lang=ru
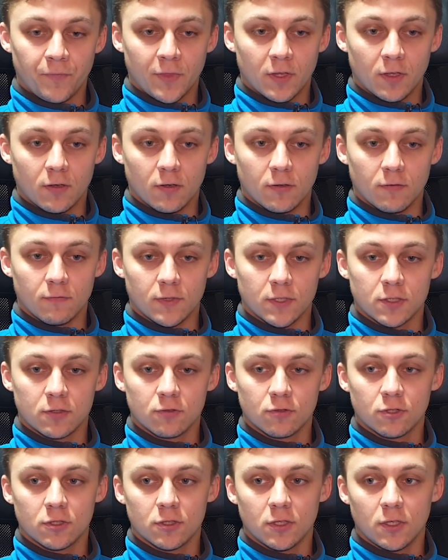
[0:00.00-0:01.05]
Э,
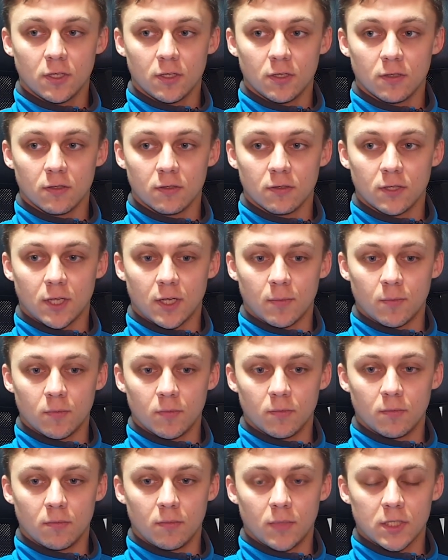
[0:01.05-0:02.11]
воздушный, там,
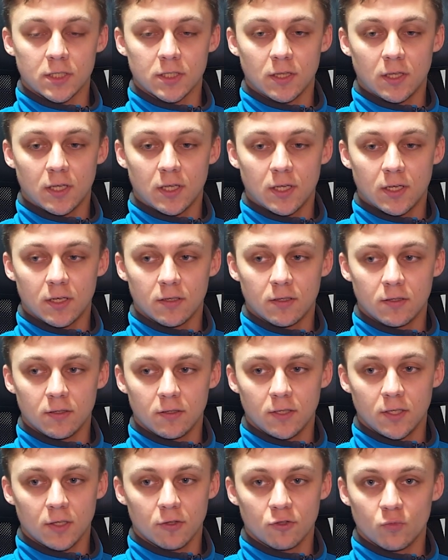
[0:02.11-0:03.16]
масла,
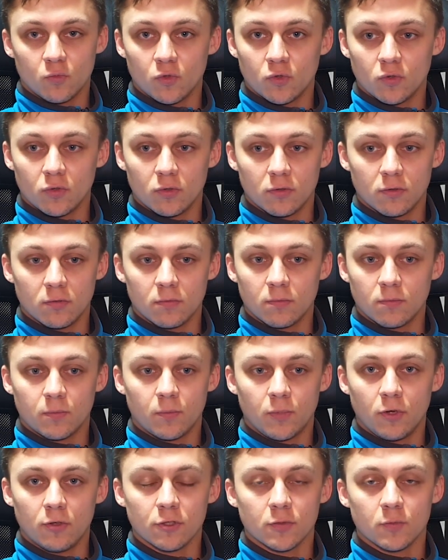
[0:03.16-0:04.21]
я думаю,
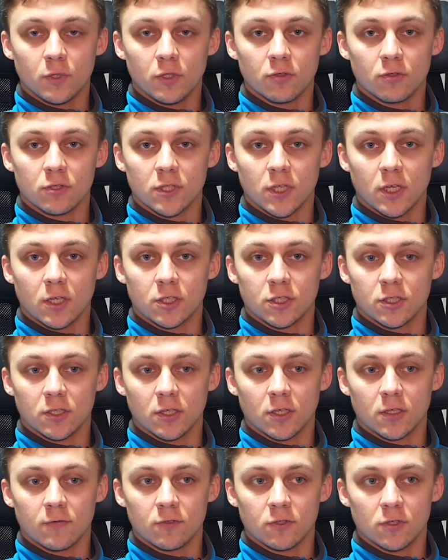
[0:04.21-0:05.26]
плюс-минус так же,
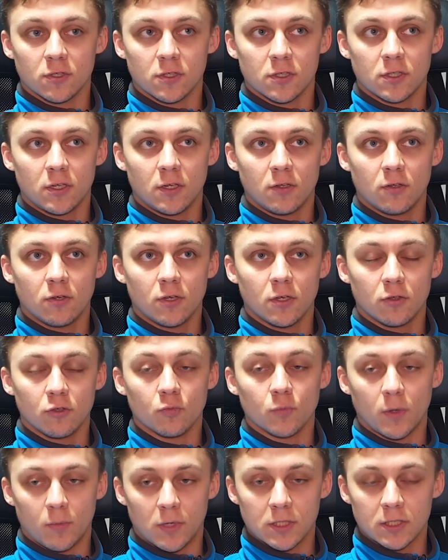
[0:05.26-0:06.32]
как и все остальное, ну,
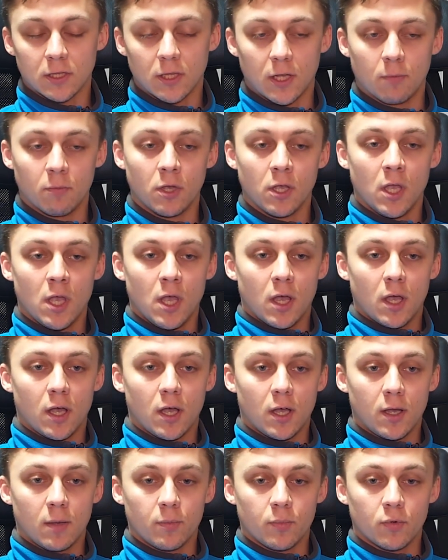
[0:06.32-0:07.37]
по маслам.
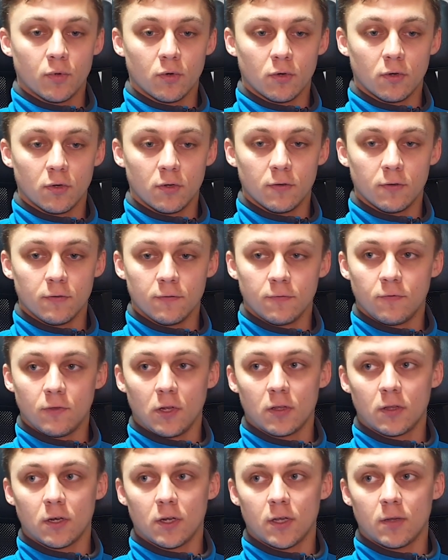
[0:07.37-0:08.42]
А по
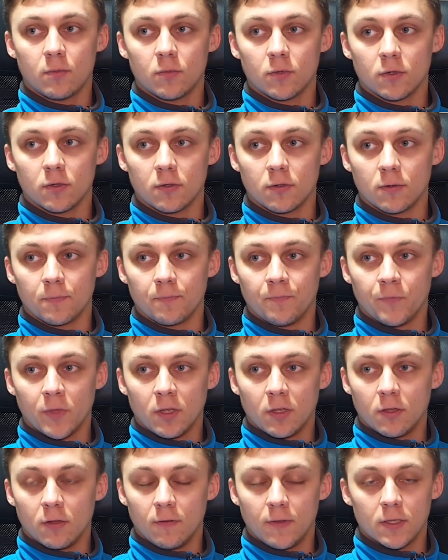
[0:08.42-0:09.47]
фильтрам
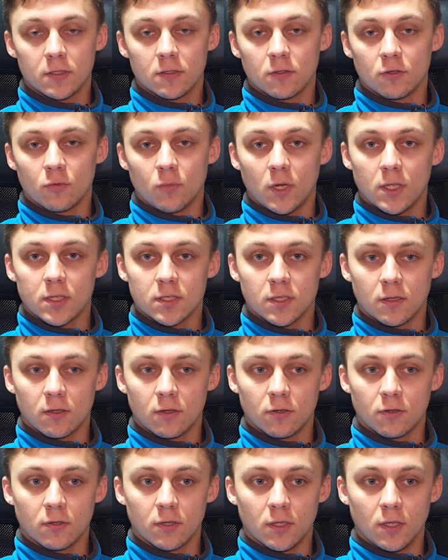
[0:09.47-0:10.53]
200 э, рублей
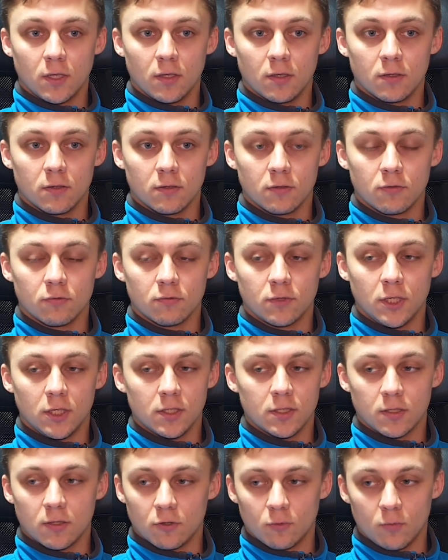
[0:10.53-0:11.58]
салонный, ну,
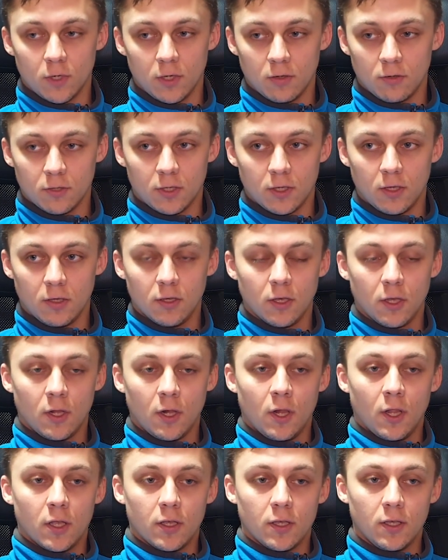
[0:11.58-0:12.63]
300 рублей, окей.
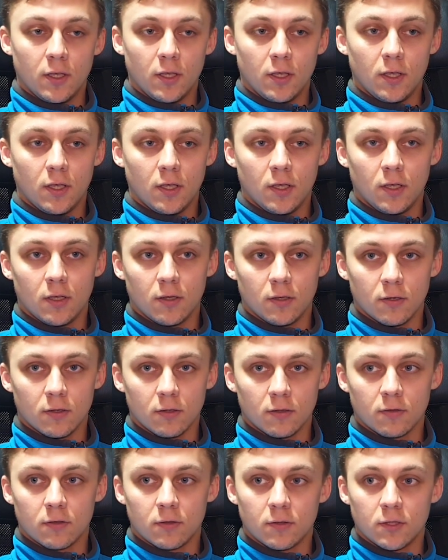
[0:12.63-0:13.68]

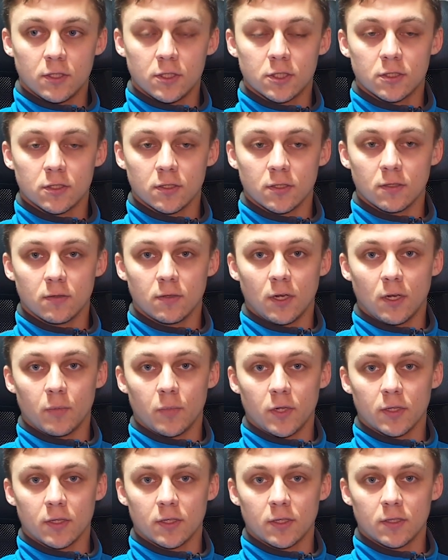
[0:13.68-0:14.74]
И 1000 или
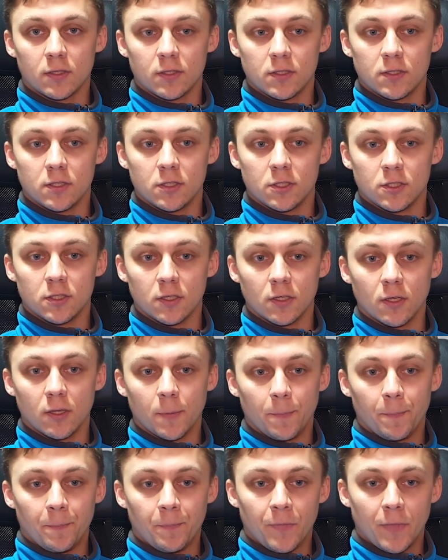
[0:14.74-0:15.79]
полторы тысячи
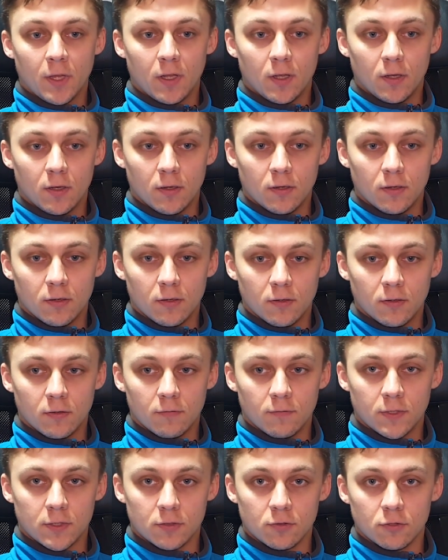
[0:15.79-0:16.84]
э,
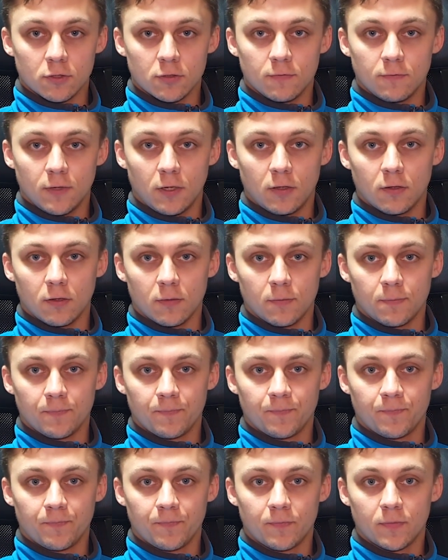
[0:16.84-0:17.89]
воздушный фильтр.
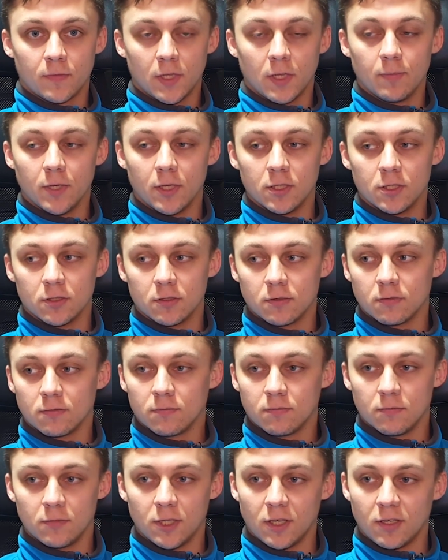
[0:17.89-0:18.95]
Опять же,
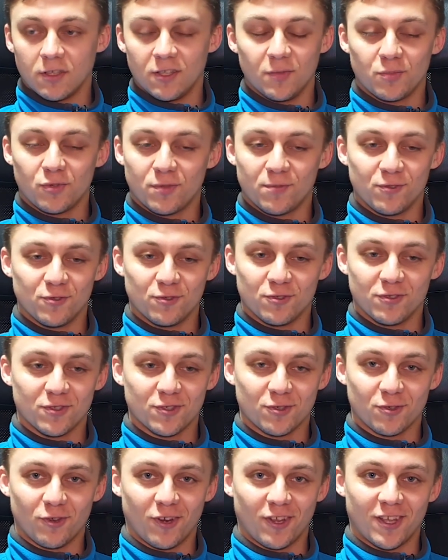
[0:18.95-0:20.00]
я не помню,
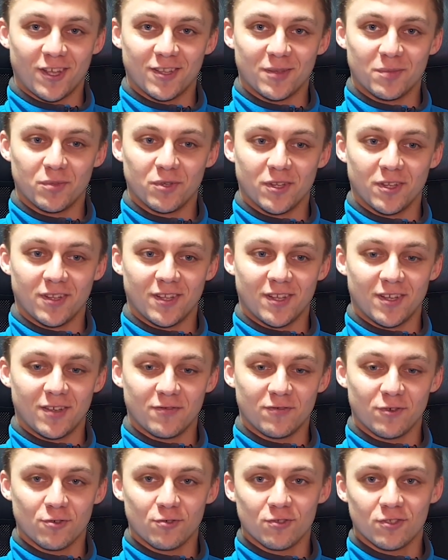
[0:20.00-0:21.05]
сколько это было на
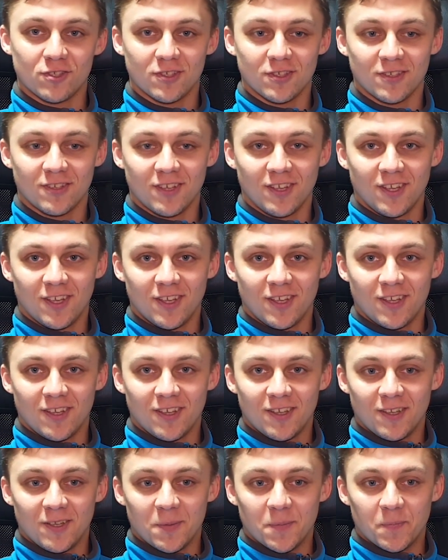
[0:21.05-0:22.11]
фокусе,
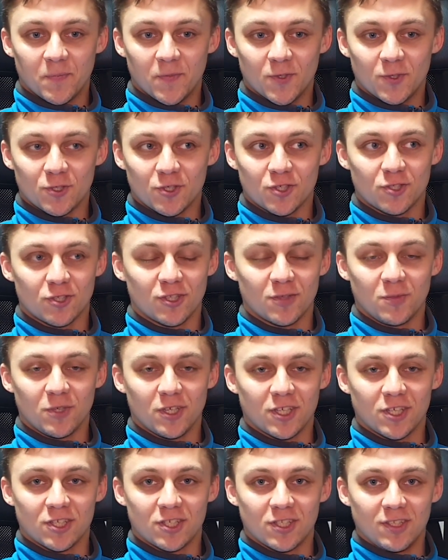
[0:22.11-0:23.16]
но что-то, мне
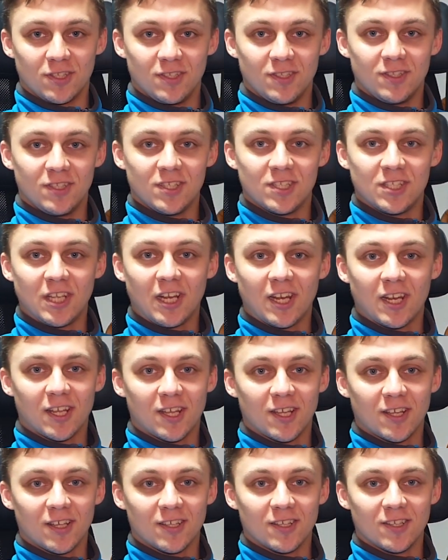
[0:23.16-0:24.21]
кажется, не
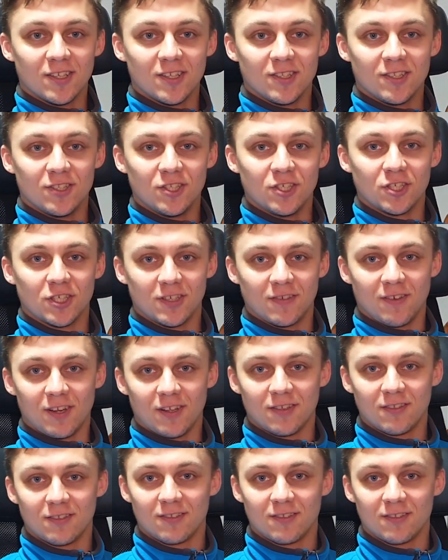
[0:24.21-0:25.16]
сильно дешевле.